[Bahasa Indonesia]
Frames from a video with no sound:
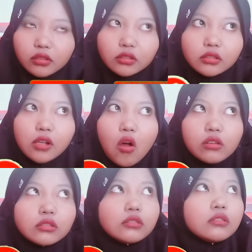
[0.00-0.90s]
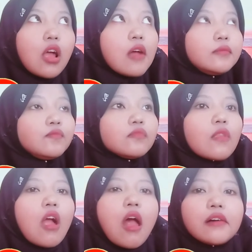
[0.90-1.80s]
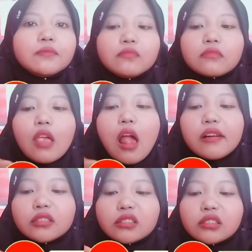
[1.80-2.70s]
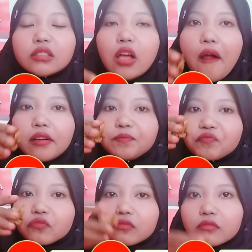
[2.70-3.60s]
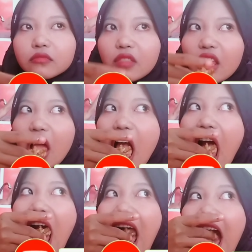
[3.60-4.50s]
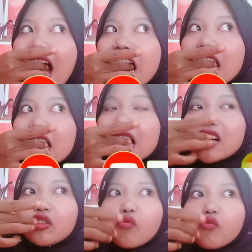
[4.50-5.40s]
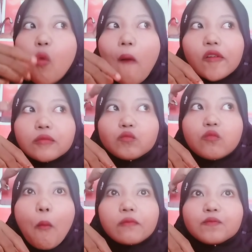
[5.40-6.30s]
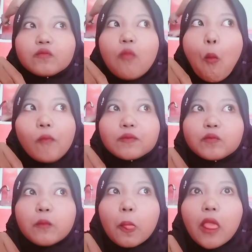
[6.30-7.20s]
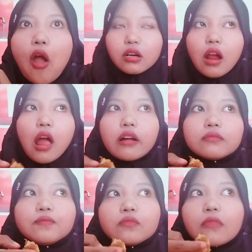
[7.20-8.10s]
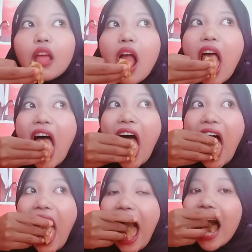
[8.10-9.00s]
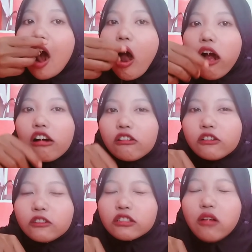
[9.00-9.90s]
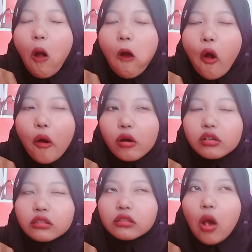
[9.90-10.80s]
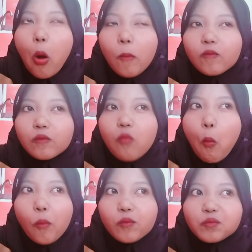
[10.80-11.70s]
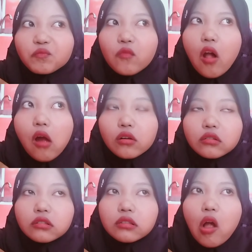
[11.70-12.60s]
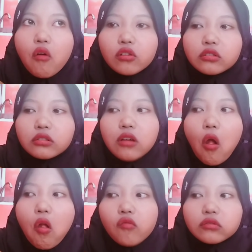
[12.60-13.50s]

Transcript: subscribe di bawah dan nyalakan lonceng notifikasinya supaya kalau aku upload video baru kalian langsung dapat notif dari aku. Terima kasih. Jangan lupa like, komen, dan share ke seluruh sosial media kalian.